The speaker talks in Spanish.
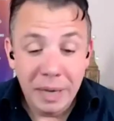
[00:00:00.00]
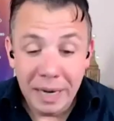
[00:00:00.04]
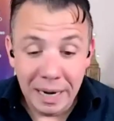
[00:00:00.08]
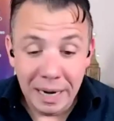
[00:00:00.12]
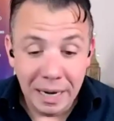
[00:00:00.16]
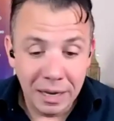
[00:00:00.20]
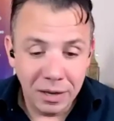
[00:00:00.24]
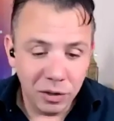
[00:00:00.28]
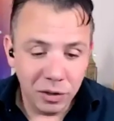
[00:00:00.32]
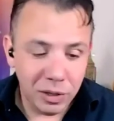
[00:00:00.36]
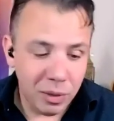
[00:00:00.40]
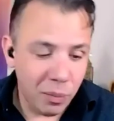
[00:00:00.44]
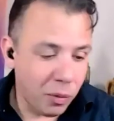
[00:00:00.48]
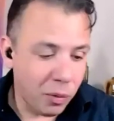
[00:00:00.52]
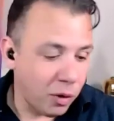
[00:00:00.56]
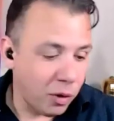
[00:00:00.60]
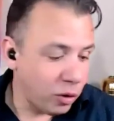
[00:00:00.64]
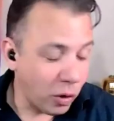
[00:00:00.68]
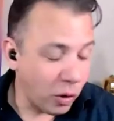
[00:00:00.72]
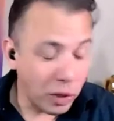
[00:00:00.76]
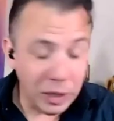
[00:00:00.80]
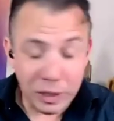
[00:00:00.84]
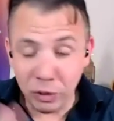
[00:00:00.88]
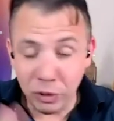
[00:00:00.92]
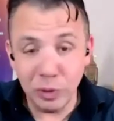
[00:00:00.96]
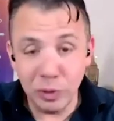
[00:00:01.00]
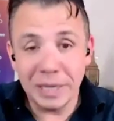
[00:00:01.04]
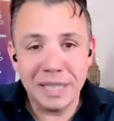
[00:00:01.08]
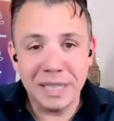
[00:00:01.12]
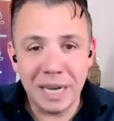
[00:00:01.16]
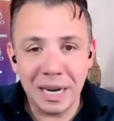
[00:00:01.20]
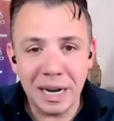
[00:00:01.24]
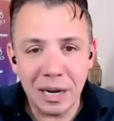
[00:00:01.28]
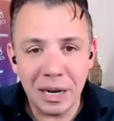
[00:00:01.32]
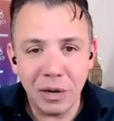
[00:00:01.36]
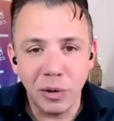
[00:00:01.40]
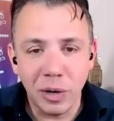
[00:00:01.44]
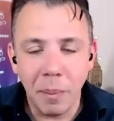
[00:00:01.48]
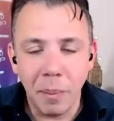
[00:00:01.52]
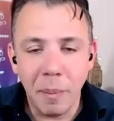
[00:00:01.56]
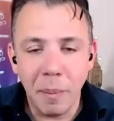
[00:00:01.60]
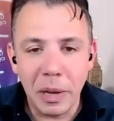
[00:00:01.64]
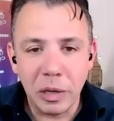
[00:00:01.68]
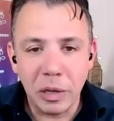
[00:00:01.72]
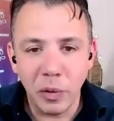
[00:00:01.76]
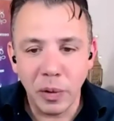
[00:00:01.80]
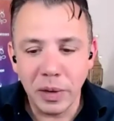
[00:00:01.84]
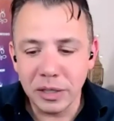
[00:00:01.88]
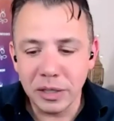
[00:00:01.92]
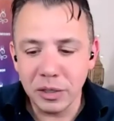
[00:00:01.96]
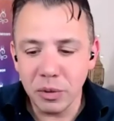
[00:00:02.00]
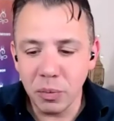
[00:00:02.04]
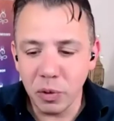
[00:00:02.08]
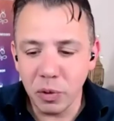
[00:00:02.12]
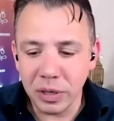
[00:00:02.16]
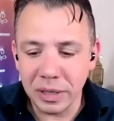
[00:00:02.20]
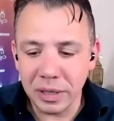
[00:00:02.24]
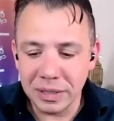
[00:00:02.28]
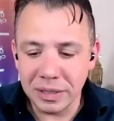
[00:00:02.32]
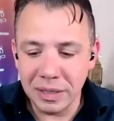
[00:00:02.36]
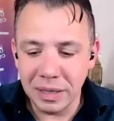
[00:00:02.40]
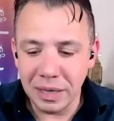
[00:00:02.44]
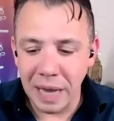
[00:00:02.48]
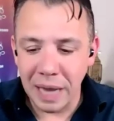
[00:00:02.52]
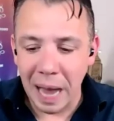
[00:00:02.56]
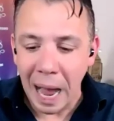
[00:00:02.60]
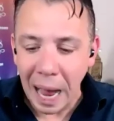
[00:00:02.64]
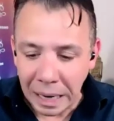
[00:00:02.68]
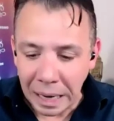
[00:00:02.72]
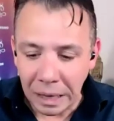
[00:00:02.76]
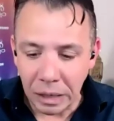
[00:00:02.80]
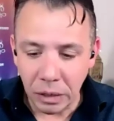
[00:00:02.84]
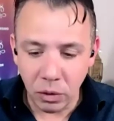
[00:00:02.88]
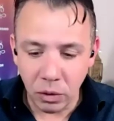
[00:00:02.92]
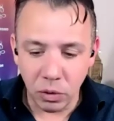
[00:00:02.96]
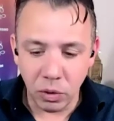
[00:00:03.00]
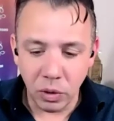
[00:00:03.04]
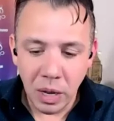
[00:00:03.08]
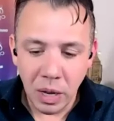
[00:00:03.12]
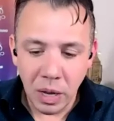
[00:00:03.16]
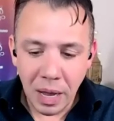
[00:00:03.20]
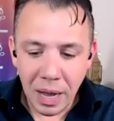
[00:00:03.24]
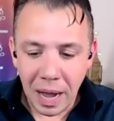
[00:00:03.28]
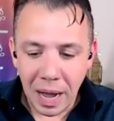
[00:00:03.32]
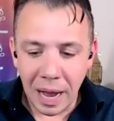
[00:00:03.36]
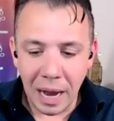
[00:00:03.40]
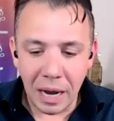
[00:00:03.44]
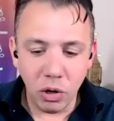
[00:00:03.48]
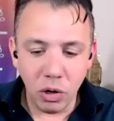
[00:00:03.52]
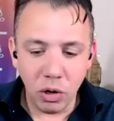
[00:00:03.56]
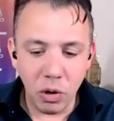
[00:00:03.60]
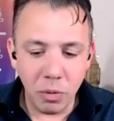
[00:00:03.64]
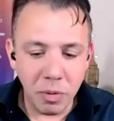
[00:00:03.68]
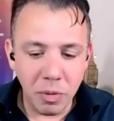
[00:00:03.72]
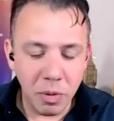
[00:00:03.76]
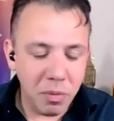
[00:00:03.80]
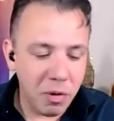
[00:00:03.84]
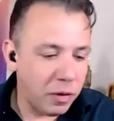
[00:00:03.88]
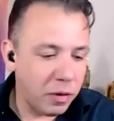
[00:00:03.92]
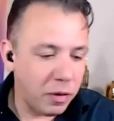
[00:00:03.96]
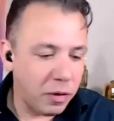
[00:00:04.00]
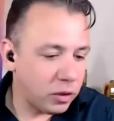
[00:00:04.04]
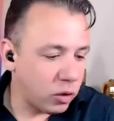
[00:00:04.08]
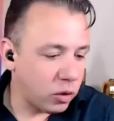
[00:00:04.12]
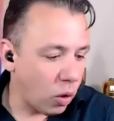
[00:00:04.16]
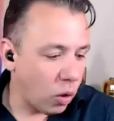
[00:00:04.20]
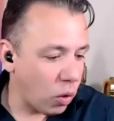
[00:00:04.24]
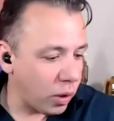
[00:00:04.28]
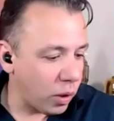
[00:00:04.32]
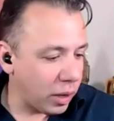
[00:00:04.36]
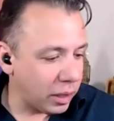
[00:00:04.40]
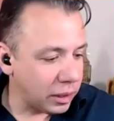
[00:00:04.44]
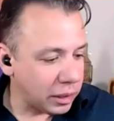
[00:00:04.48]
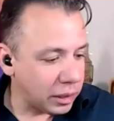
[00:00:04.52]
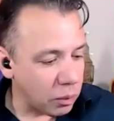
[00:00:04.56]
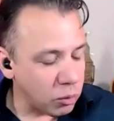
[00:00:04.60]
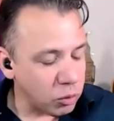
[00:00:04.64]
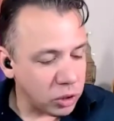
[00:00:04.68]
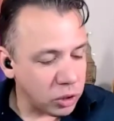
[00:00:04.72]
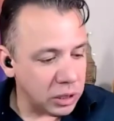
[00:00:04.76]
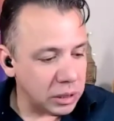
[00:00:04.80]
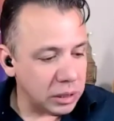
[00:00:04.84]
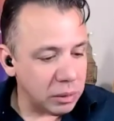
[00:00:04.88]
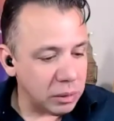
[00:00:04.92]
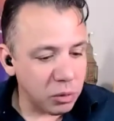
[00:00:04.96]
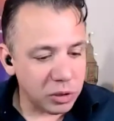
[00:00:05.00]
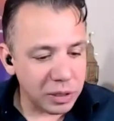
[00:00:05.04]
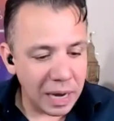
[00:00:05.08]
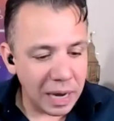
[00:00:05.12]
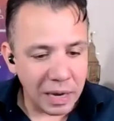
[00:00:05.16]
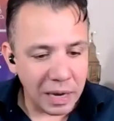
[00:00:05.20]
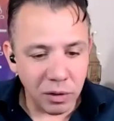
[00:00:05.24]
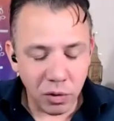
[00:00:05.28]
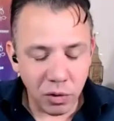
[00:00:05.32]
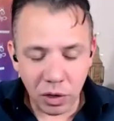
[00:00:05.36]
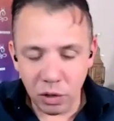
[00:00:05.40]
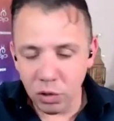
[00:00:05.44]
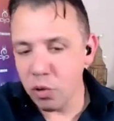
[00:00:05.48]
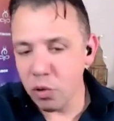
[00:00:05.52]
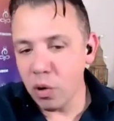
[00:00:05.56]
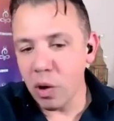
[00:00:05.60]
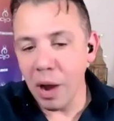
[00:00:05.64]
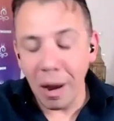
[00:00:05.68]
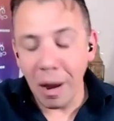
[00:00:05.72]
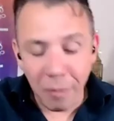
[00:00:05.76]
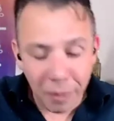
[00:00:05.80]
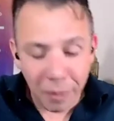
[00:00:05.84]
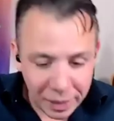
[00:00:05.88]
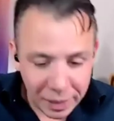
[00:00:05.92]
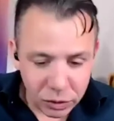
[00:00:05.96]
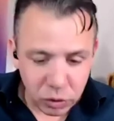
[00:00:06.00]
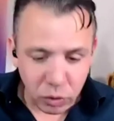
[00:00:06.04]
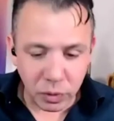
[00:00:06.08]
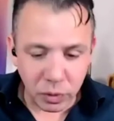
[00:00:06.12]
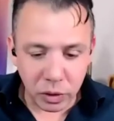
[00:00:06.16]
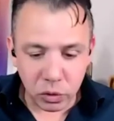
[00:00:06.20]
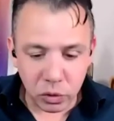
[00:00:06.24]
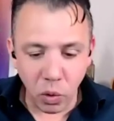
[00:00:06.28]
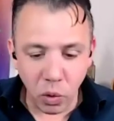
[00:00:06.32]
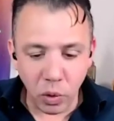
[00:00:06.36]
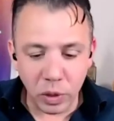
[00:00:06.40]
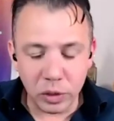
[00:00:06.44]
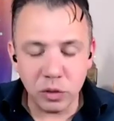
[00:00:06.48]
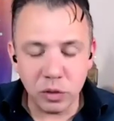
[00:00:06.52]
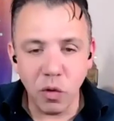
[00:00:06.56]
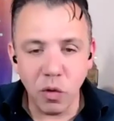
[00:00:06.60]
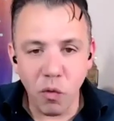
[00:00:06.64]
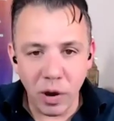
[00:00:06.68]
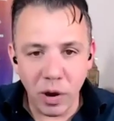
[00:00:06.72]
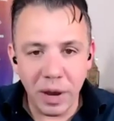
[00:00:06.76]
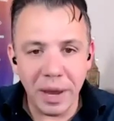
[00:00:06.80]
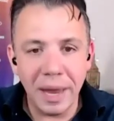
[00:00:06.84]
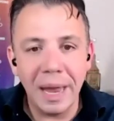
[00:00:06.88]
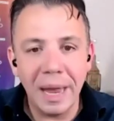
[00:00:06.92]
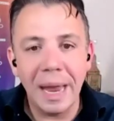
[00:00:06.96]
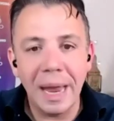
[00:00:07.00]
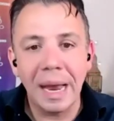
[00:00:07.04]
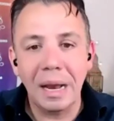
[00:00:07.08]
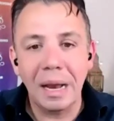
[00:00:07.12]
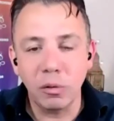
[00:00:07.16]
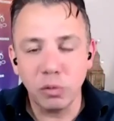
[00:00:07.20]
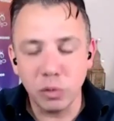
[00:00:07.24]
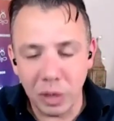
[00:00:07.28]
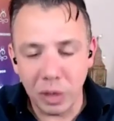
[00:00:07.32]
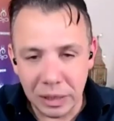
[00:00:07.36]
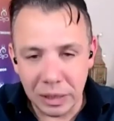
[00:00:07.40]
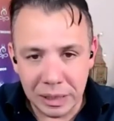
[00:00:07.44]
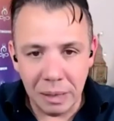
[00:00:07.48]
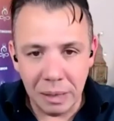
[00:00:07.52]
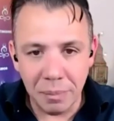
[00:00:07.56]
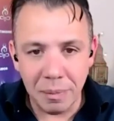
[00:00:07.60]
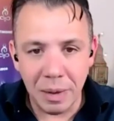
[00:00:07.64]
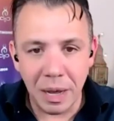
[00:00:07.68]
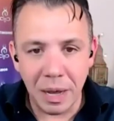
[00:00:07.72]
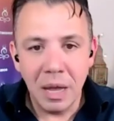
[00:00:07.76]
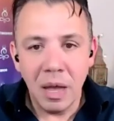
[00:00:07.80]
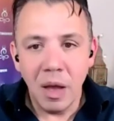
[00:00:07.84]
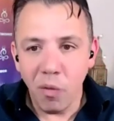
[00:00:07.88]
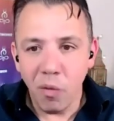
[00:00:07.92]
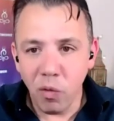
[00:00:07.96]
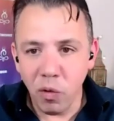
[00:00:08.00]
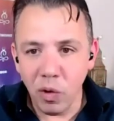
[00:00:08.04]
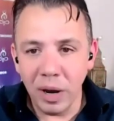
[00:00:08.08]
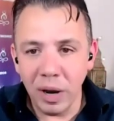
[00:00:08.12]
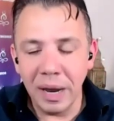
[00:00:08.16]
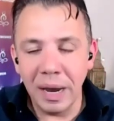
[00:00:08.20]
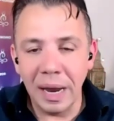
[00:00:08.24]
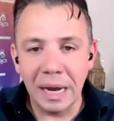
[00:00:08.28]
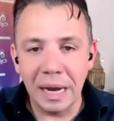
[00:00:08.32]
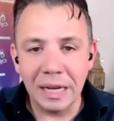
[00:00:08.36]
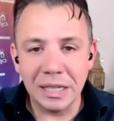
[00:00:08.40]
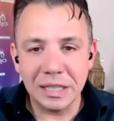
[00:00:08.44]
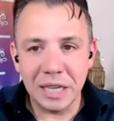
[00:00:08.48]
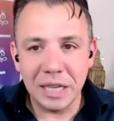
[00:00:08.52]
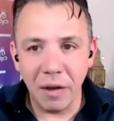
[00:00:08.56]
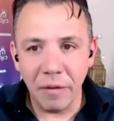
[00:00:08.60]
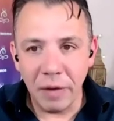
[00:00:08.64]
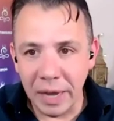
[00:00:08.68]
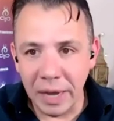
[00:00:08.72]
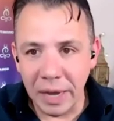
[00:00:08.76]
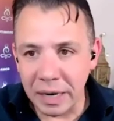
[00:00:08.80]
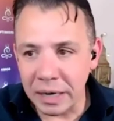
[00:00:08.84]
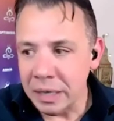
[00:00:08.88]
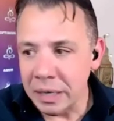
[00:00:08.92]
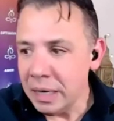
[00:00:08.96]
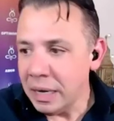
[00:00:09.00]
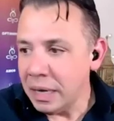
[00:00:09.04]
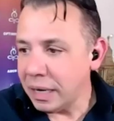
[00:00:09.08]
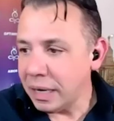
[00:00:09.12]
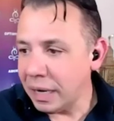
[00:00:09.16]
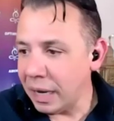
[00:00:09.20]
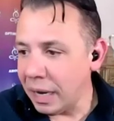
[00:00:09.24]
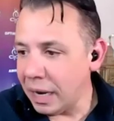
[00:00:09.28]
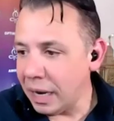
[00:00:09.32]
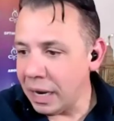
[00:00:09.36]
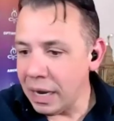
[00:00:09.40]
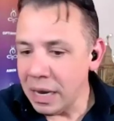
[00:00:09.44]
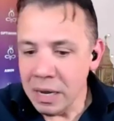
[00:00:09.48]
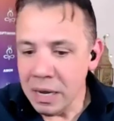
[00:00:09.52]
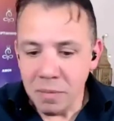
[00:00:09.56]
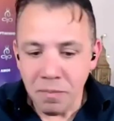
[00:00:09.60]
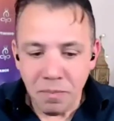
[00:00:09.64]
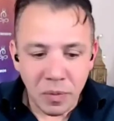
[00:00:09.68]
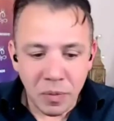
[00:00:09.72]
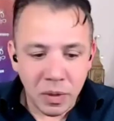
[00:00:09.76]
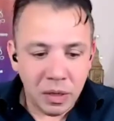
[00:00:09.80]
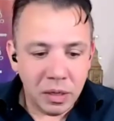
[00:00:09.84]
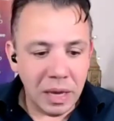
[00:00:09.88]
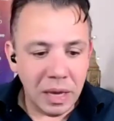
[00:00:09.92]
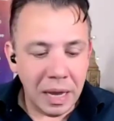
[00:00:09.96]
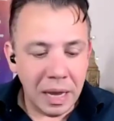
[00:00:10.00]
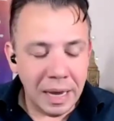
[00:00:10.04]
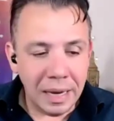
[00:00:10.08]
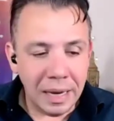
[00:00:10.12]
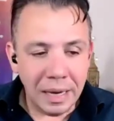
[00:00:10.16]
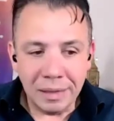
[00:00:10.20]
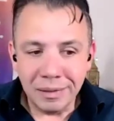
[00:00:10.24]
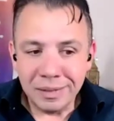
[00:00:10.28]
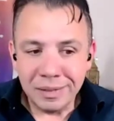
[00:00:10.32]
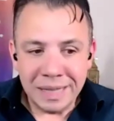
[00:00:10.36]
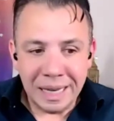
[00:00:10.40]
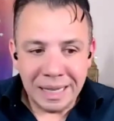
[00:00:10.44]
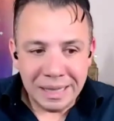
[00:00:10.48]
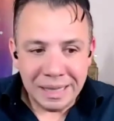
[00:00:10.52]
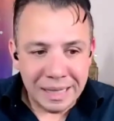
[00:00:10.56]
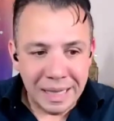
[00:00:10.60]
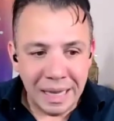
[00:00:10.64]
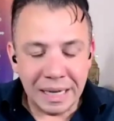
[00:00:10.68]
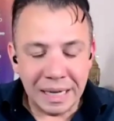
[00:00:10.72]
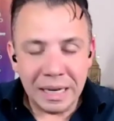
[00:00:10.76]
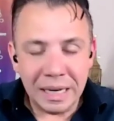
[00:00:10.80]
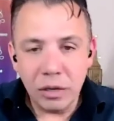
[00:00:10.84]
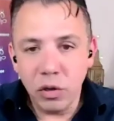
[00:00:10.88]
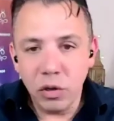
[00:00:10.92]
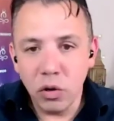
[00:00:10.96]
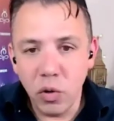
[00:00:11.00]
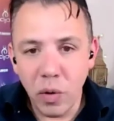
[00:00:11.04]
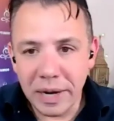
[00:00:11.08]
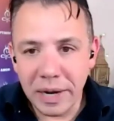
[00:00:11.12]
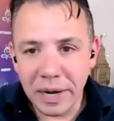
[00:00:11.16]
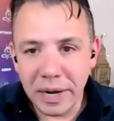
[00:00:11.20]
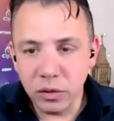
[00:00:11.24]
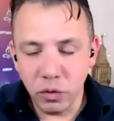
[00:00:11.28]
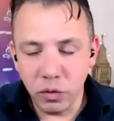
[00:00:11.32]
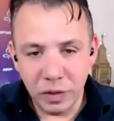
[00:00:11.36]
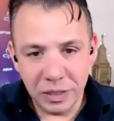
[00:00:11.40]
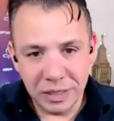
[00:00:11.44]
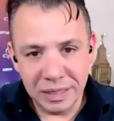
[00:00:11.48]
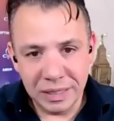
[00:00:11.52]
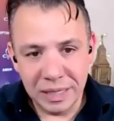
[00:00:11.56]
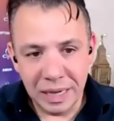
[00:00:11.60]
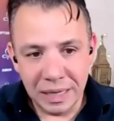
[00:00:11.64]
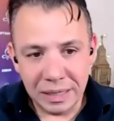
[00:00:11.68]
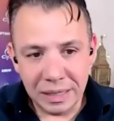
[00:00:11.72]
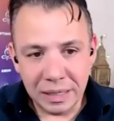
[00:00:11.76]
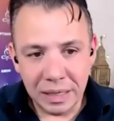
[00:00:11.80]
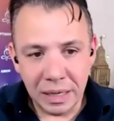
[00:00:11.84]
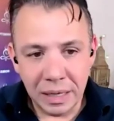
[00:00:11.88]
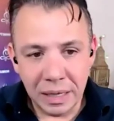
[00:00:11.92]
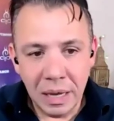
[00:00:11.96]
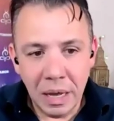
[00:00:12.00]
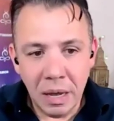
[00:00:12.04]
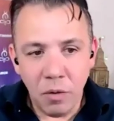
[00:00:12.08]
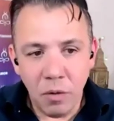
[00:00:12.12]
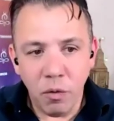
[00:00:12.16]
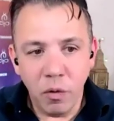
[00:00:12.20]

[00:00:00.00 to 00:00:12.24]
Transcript: Mira, y yo te puedo, yo hice una charla con respecto a eso, porque sí, algo, algo a mí me afectó durante muchísimos años, y yo hablé sobre todo eso, fue el autoestima, fue el saber que eh, sentir que yo no era suficiente.